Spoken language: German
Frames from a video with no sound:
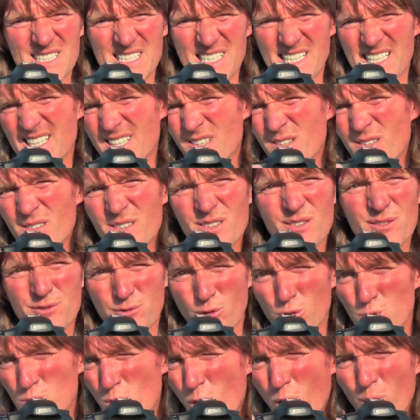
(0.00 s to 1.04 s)

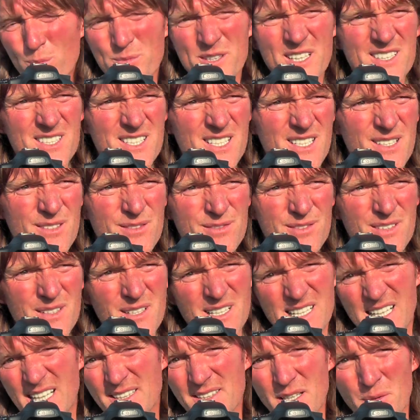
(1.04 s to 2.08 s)
Telefotoobjektiv,
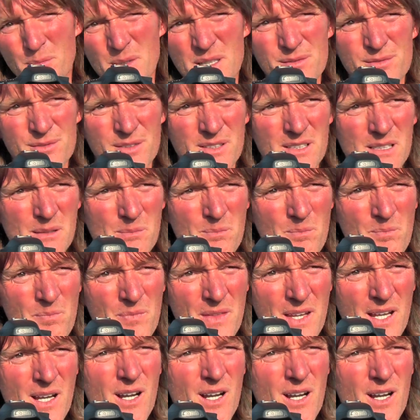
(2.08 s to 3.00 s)
kann damit filmen